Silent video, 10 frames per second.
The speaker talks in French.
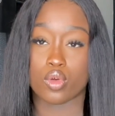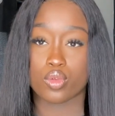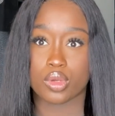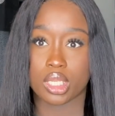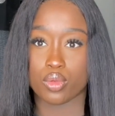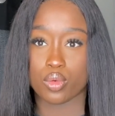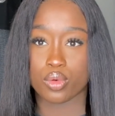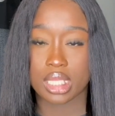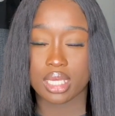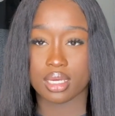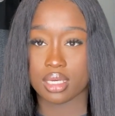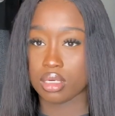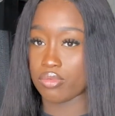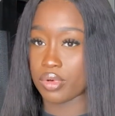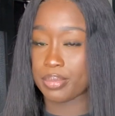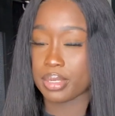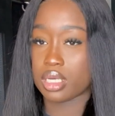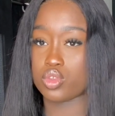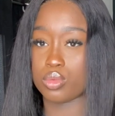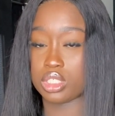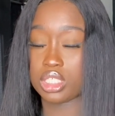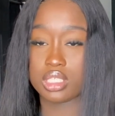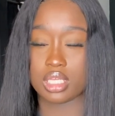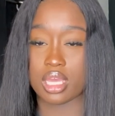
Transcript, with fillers: entre les deux côtés. Hein, on va pas se mentir.